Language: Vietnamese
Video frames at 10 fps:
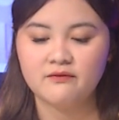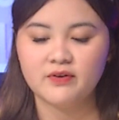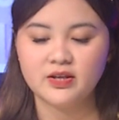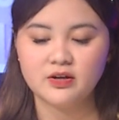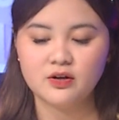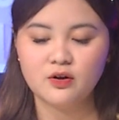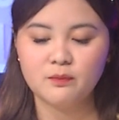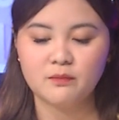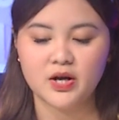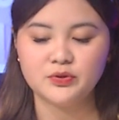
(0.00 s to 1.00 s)
Và giữa
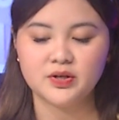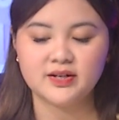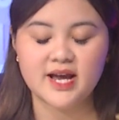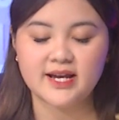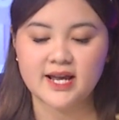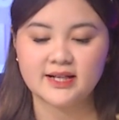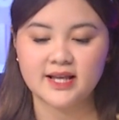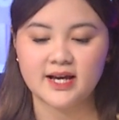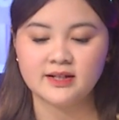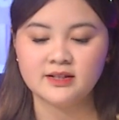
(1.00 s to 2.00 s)
lúc mọi chuyện đang căng
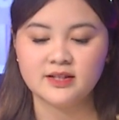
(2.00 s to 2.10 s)
thẳng